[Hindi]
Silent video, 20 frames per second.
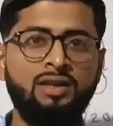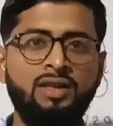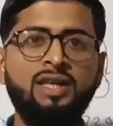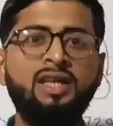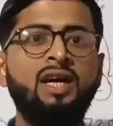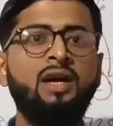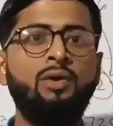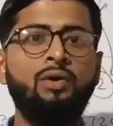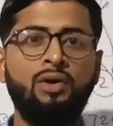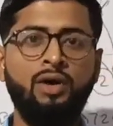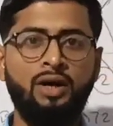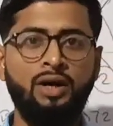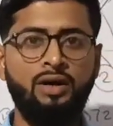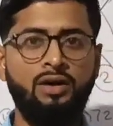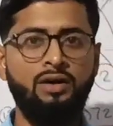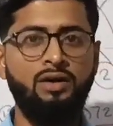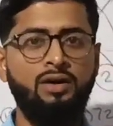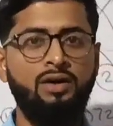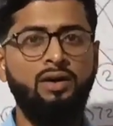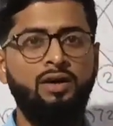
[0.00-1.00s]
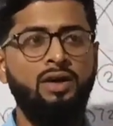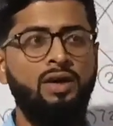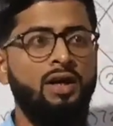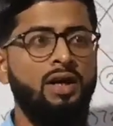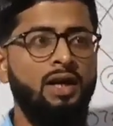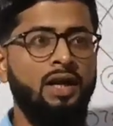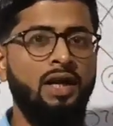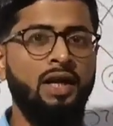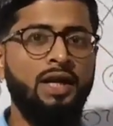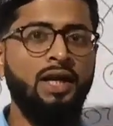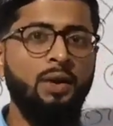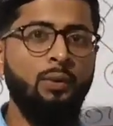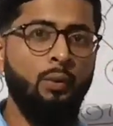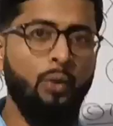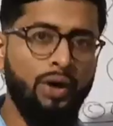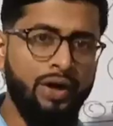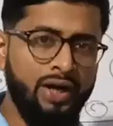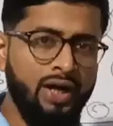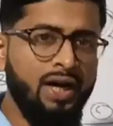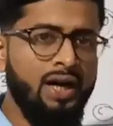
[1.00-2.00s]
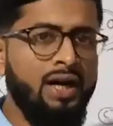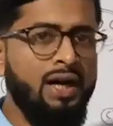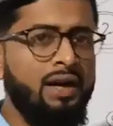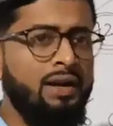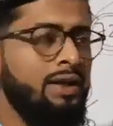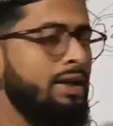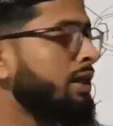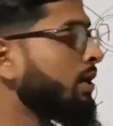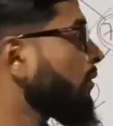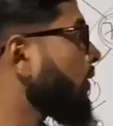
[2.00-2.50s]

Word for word: कि क्या हुआ है लेकिन वही अगर